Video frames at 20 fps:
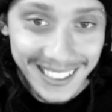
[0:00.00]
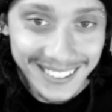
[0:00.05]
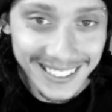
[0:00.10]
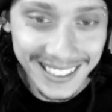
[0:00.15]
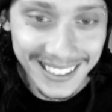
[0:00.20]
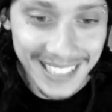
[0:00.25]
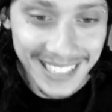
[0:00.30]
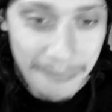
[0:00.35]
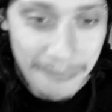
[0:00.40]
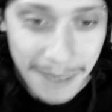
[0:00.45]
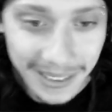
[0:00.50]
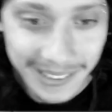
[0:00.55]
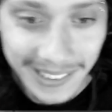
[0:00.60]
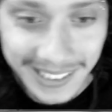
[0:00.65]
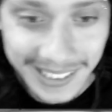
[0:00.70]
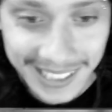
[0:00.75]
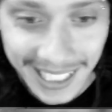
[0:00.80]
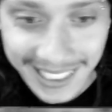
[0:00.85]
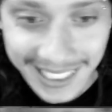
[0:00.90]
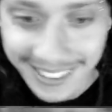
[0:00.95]
aqui, a
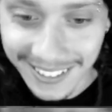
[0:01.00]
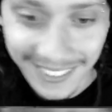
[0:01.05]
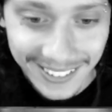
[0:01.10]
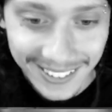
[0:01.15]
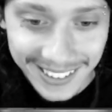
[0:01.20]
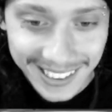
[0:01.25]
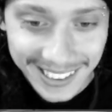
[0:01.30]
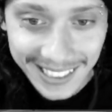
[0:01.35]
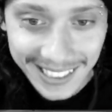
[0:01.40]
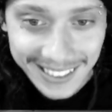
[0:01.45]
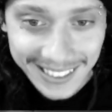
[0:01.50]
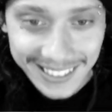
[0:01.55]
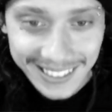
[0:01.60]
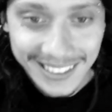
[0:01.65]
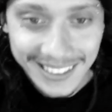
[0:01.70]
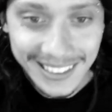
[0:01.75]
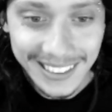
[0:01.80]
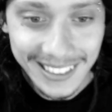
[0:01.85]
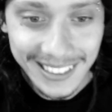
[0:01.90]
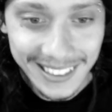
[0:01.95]
patroa tá rindo, não
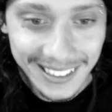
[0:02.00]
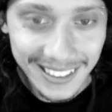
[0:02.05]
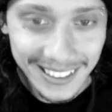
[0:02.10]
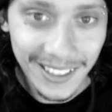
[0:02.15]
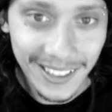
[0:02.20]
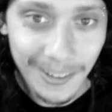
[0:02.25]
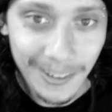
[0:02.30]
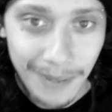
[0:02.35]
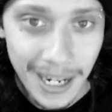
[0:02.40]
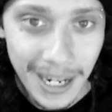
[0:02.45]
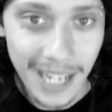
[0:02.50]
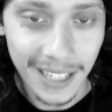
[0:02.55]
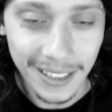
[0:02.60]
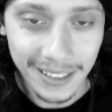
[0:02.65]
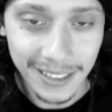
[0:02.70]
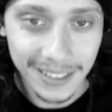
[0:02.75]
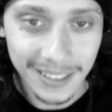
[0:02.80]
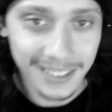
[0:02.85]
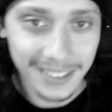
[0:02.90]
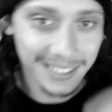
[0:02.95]
entendi.
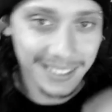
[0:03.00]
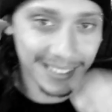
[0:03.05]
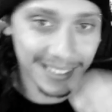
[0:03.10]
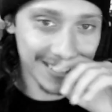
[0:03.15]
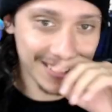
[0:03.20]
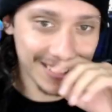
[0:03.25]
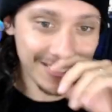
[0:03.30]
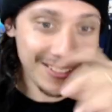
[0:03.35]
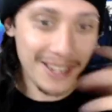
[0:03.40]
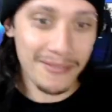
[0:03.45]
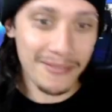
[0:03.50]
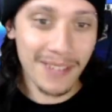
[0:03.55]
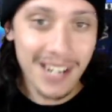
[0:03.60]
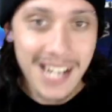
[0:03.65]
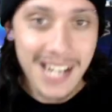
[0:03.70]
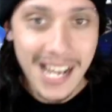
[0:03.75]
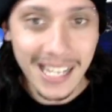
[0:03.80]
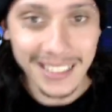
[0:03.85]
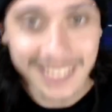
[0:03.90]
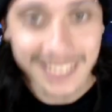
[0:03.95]
Não é
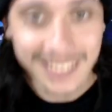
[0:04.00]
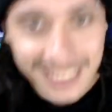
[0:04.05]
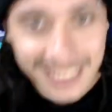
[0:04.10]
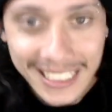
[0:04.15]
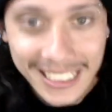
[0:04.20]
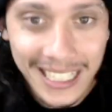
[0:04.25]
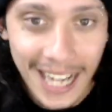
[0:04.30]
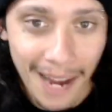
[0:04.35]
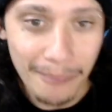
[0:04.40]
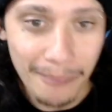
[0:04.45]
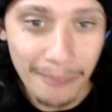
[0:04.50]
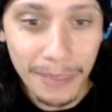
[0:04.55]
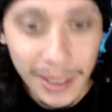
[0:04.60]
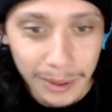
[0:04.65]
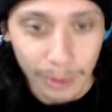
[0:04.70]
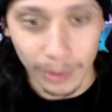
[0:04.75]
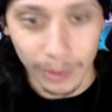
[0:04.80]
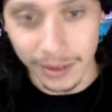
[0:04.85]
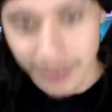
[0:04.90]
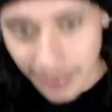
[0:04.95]
verdade? Se cabe
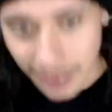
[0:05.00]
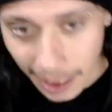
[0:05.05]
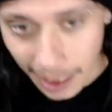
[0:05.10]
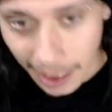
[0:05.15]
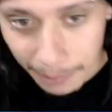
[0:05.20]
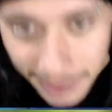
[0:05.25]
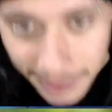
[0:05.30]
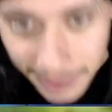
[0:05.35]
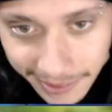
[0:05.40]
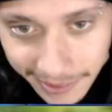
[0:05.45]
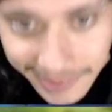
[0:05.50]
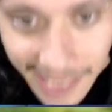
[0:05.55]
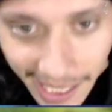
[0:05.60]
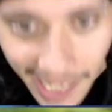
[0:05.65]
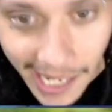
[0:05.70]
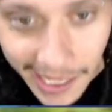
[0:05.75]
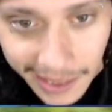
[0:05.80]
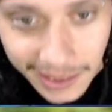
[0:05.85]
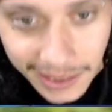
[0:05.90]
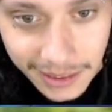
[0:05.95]
dois, cabe
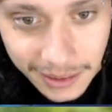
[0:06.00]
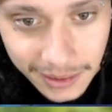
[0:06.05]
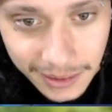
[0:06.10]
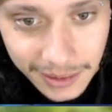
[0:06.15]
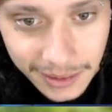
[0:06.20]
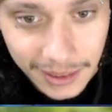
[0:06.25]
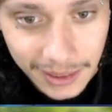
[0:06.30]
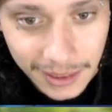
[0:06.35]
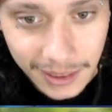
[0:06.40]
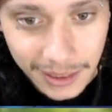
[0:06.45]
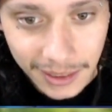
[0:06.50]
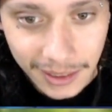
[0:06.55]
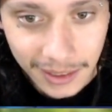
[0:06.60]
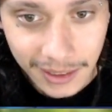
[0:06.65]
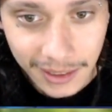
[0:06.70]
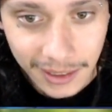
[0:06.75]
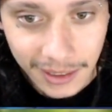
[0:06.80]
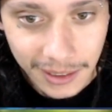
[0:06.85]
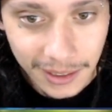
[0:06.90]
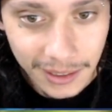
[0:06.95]
três.
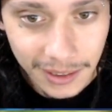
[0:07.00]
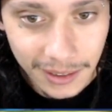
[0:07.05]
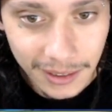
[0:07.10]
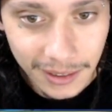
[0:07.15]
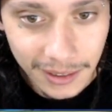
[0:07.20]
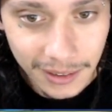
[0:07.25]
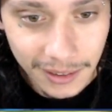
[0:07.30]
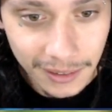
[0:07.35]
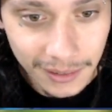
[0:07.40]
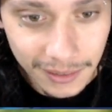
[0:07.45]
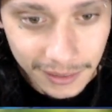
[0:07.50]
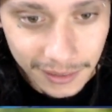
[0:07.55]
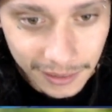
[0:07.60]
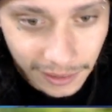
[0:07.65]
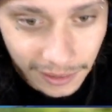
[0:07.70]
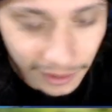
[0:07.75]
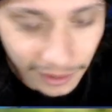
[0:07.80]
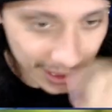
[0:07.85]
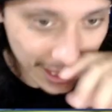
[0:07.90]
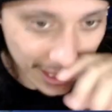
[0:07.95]

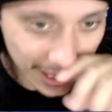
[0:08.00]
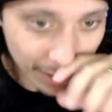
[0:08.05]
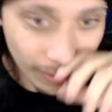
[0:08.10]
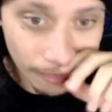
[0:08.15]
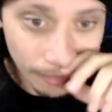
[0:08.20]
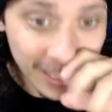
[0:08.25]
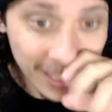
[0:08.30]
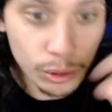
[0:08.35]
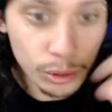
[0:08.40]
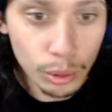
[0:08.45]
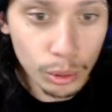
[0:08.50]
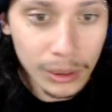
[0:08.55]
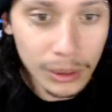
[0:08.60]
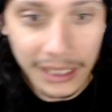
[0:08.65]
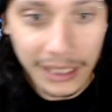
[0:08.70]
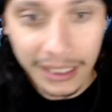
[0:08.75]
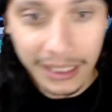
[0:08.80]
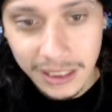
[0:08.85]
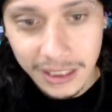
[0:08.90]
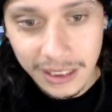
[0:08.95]
Ó, tá mais duas
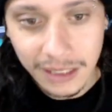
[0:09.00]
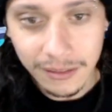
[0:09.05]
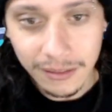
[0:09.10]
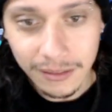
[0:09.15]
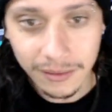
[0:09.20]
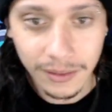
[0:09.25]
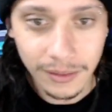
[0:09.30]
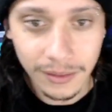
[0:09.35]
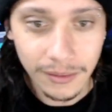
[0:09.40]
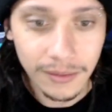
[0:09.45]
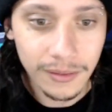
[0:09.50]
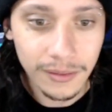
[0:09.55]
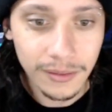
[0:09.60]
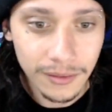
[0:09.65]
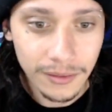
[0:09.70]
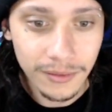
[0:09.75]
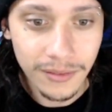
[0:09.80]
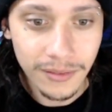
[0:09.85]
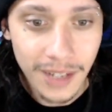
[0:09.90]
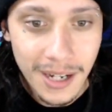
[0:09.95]
cartinhas
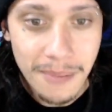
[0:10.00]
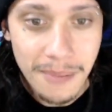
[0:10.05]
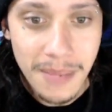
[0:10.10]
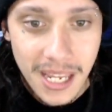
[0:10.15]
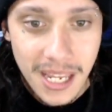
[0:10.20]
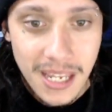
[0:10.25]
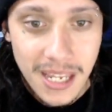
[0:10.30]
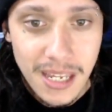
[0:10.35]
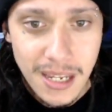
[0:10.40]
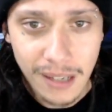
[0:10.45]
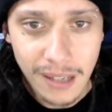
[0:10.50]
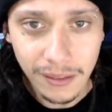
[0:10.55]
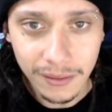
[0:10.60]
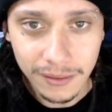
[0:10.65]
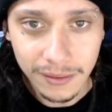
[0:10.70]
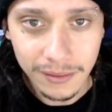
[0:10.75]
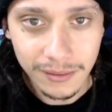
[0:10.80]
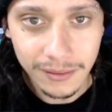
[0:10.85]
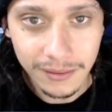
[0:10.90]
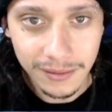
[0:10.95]

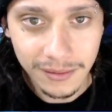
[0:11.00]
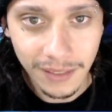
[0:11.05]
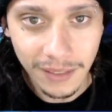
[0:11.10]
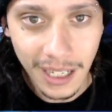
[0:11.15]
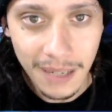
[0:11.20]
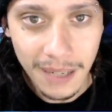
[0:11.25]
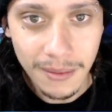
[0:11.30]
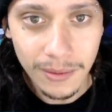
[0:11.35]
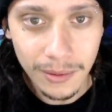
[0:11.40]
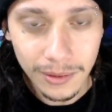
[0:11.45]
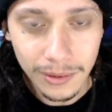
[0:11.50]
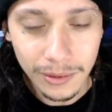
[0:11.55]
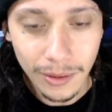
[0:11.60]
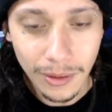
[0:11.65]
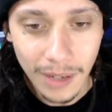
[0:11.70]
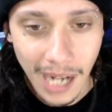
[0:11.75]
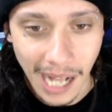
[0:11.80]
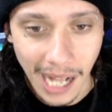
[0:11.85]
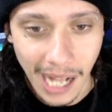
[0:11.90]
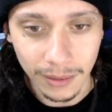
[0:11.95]
vermelhinha, vai o
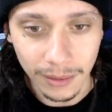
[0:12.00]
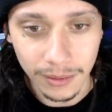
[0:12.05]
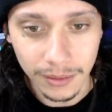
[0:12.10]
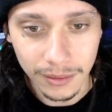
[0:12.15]
dourado.